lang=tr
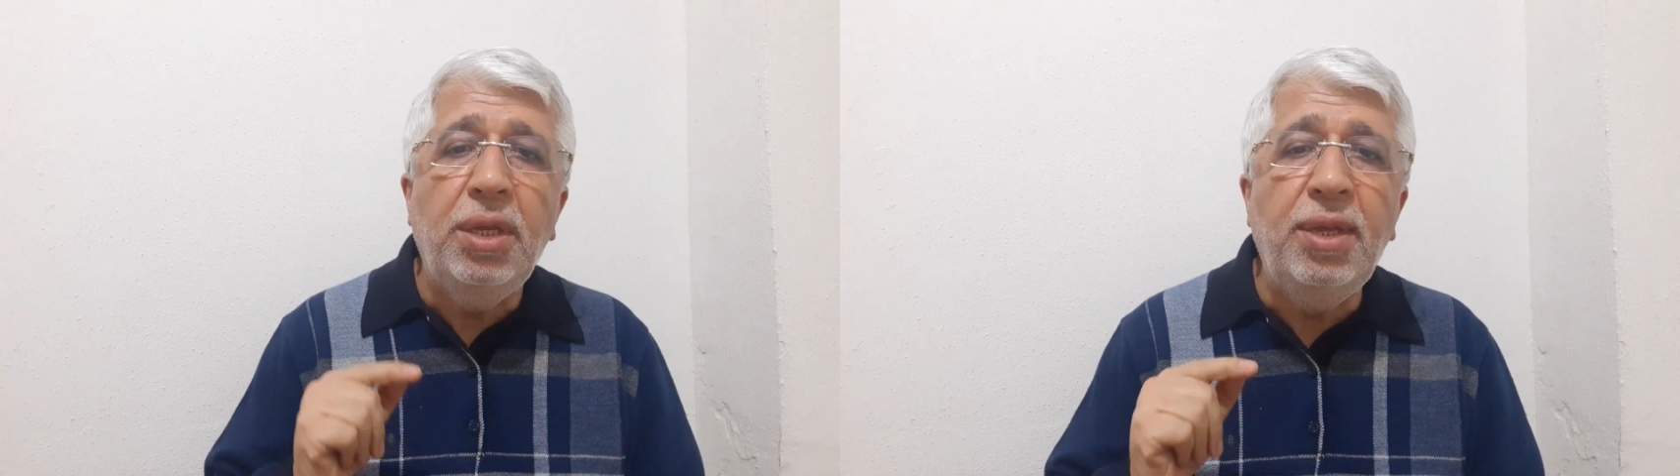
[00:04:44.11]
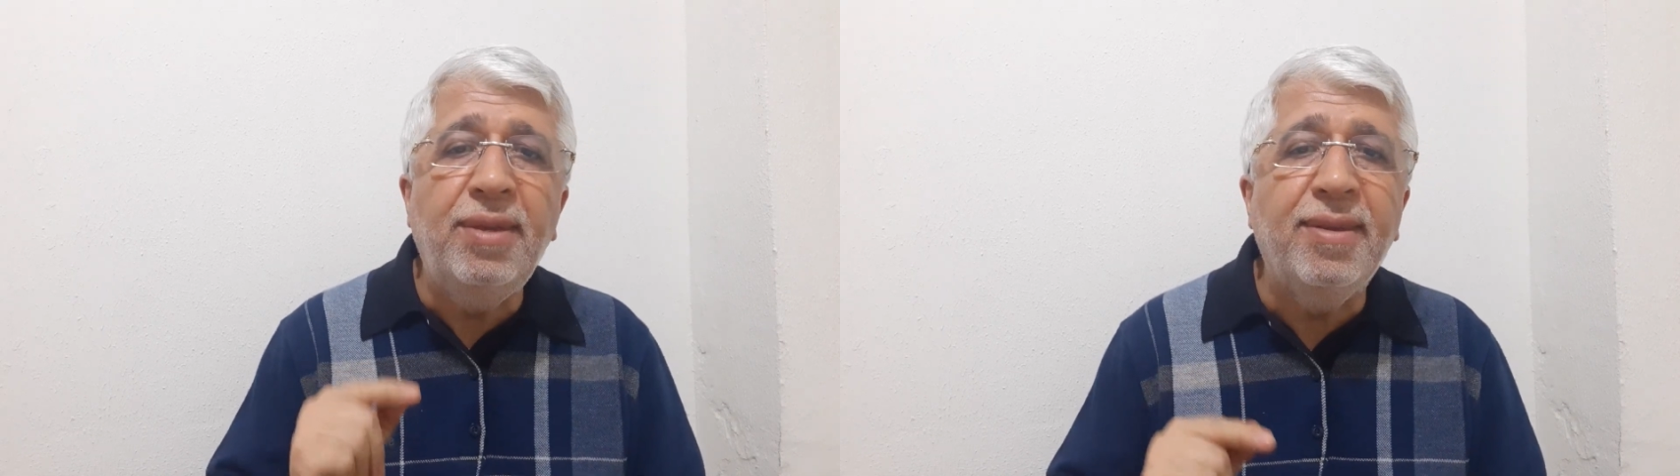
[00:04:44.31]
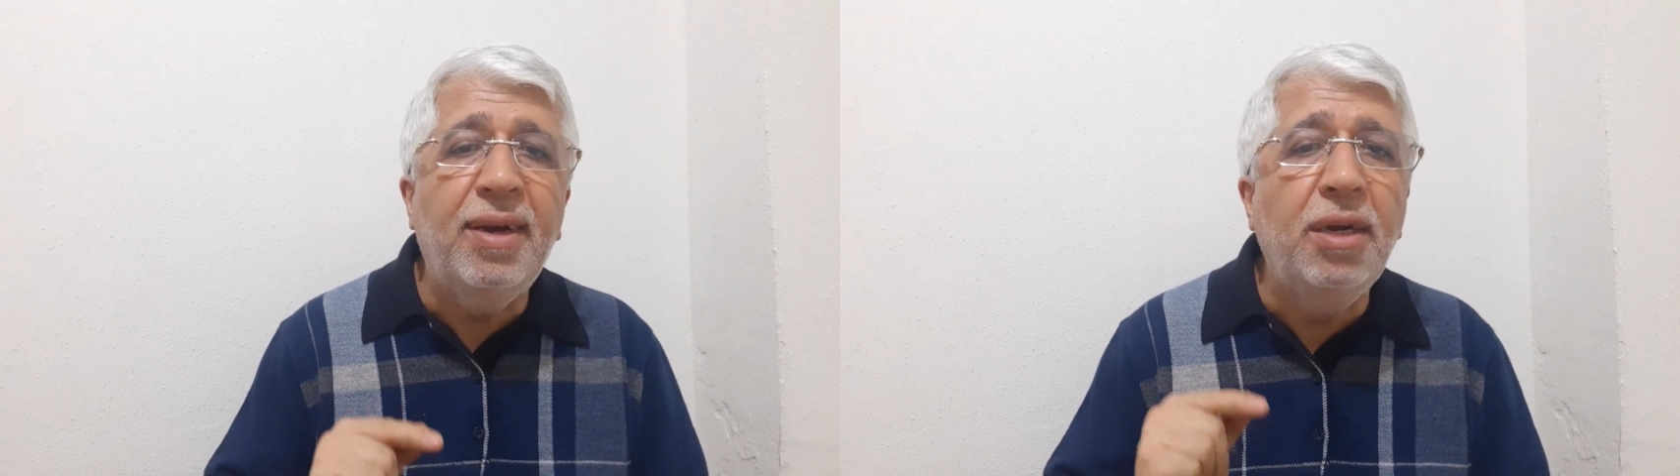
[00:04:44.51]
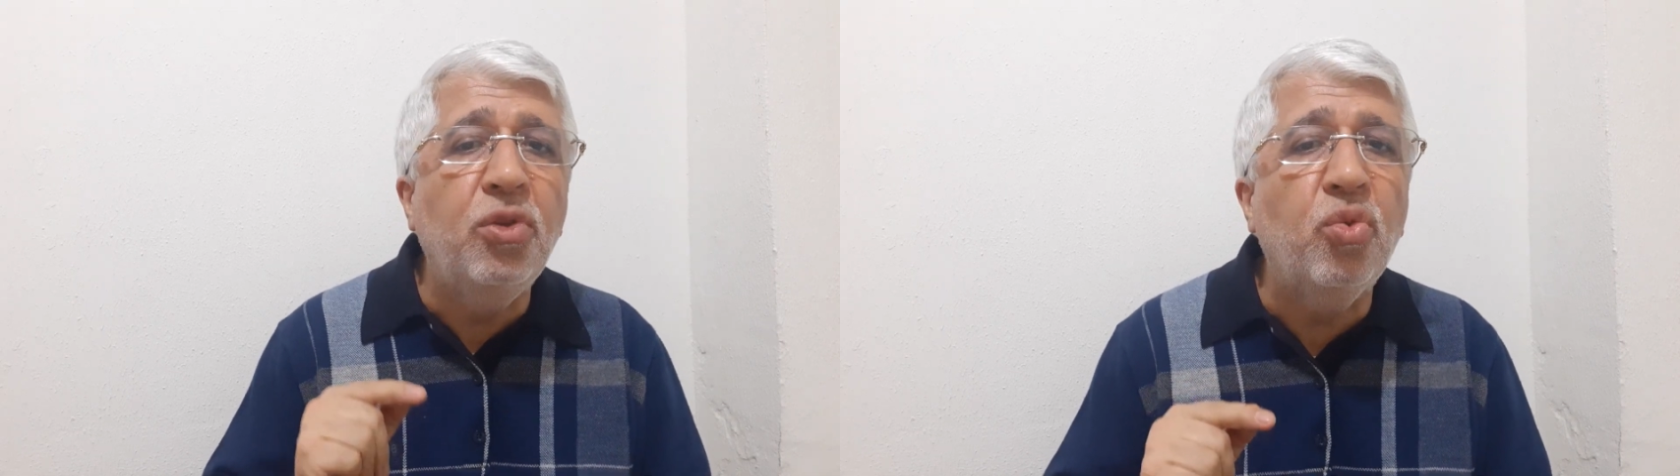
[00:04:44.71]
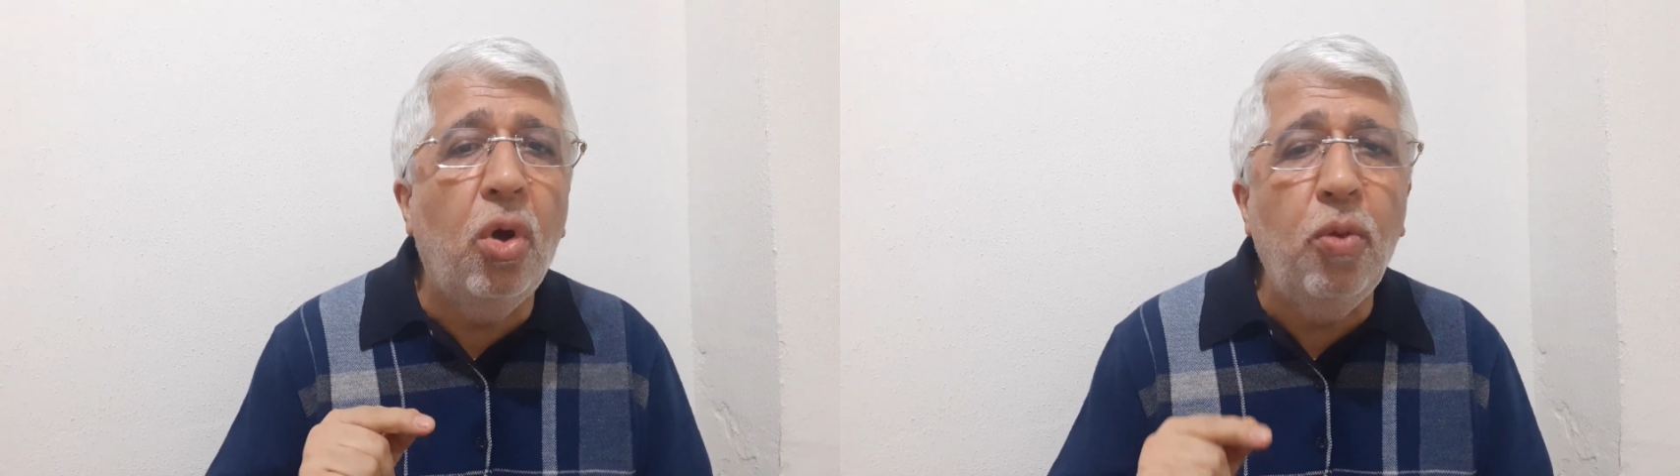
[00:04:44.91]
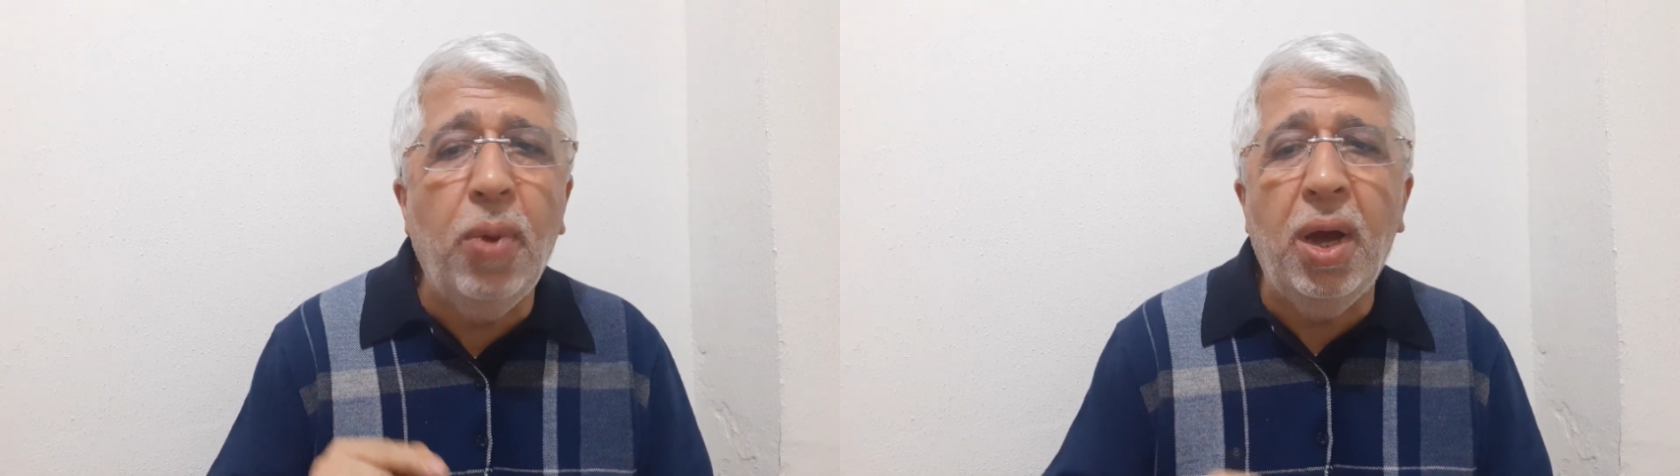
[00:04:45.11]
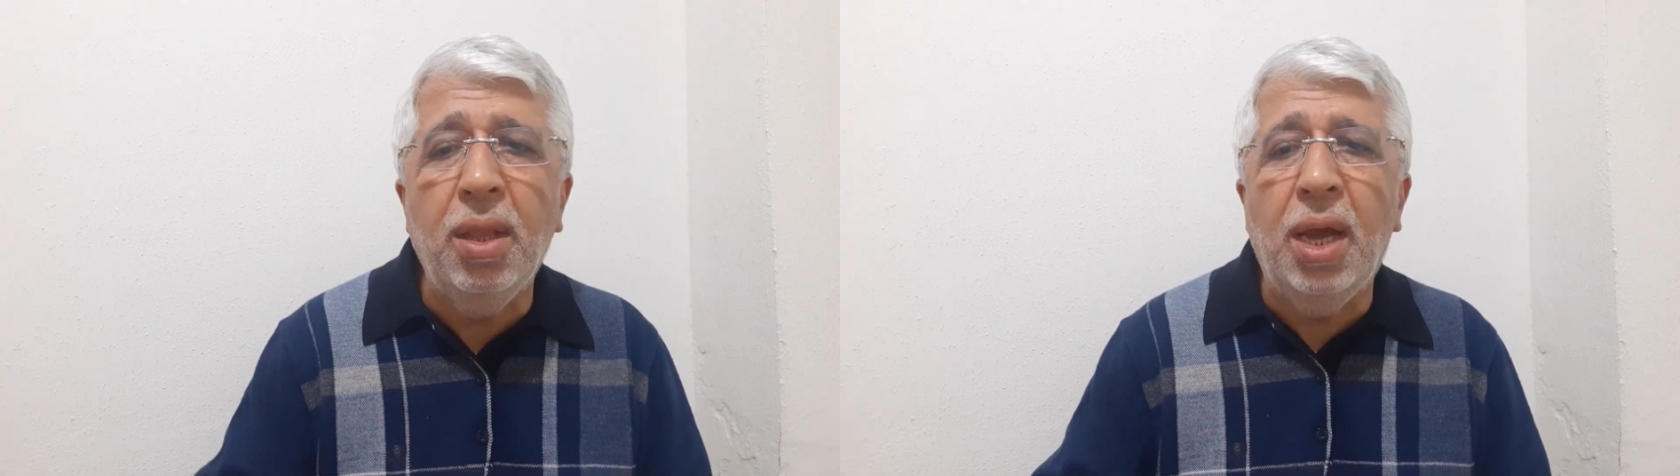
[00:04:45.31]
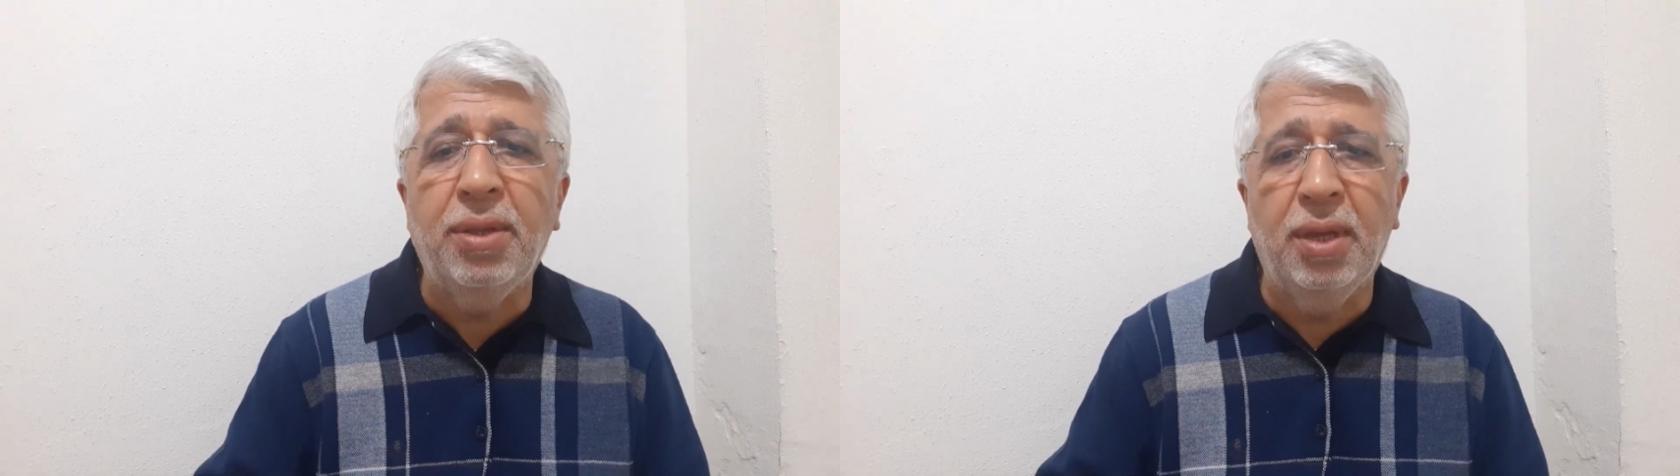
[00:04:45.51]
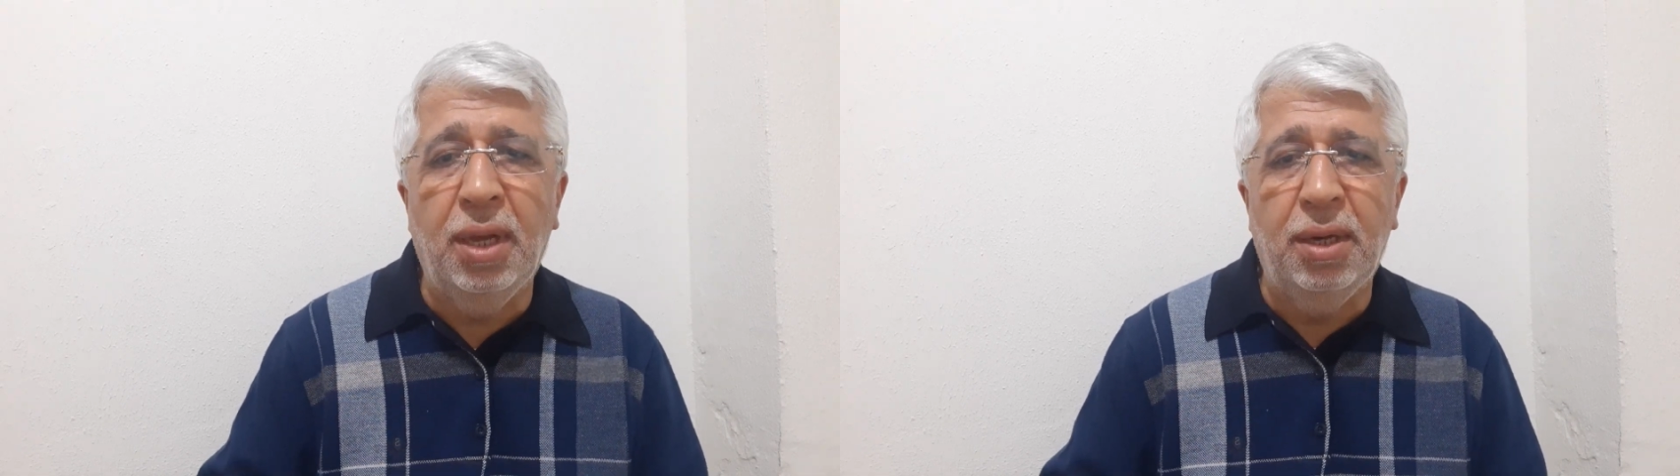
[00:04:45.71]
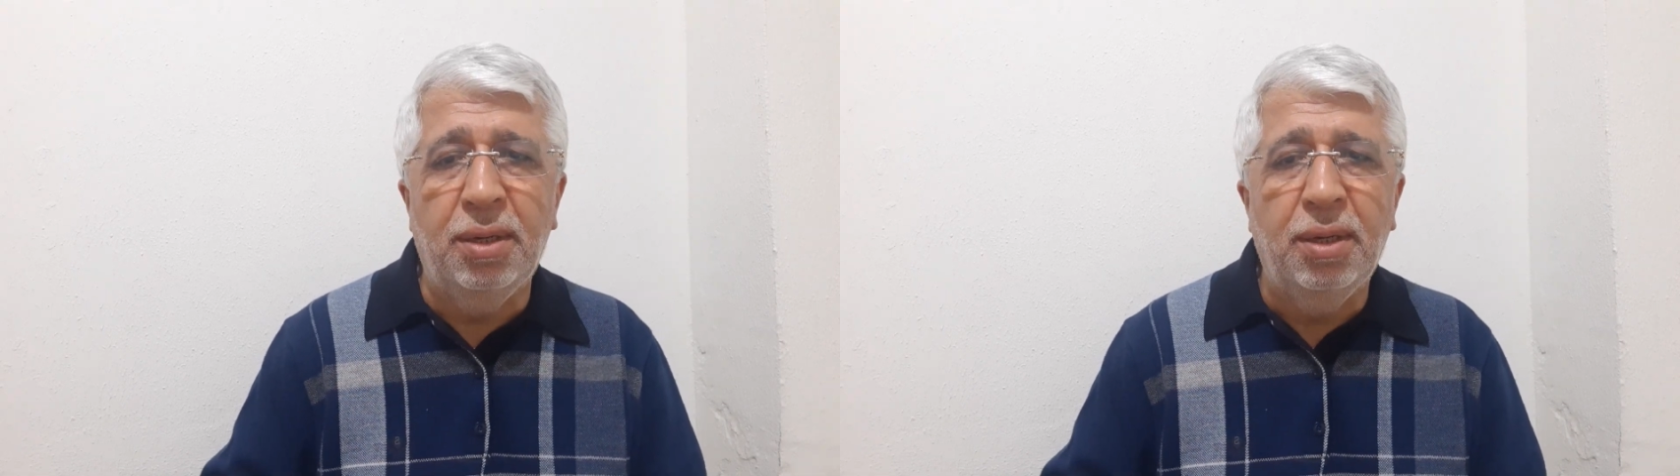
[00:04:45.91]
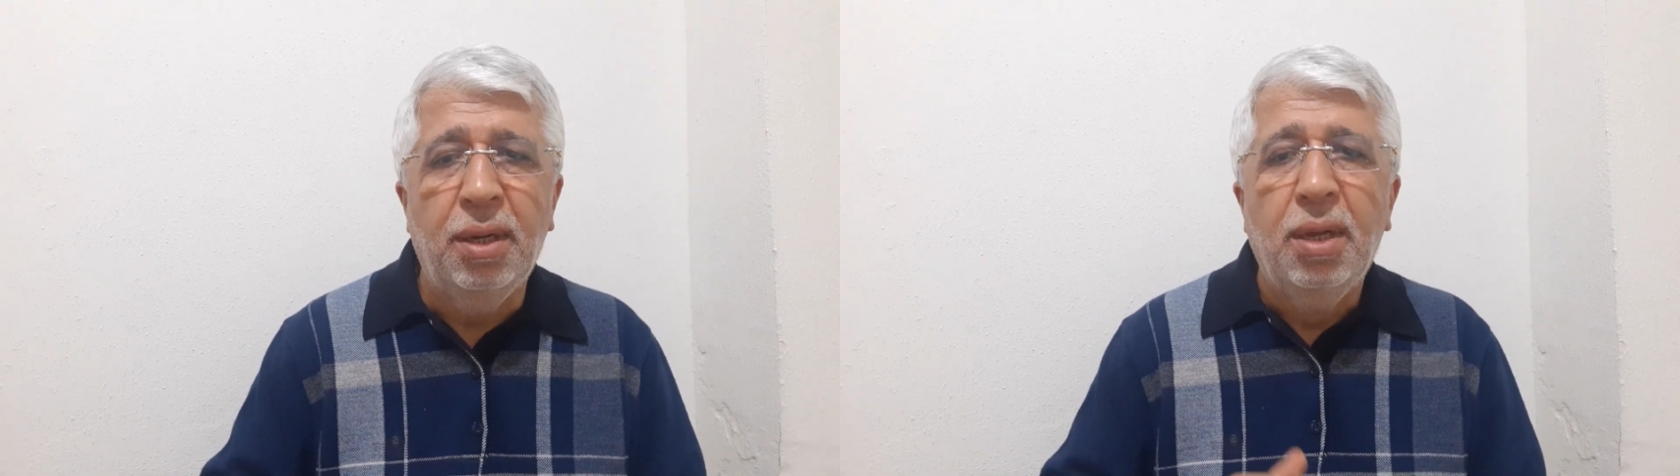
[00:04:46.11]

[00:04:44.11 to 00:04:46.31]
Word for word: izahı zor bağlantılar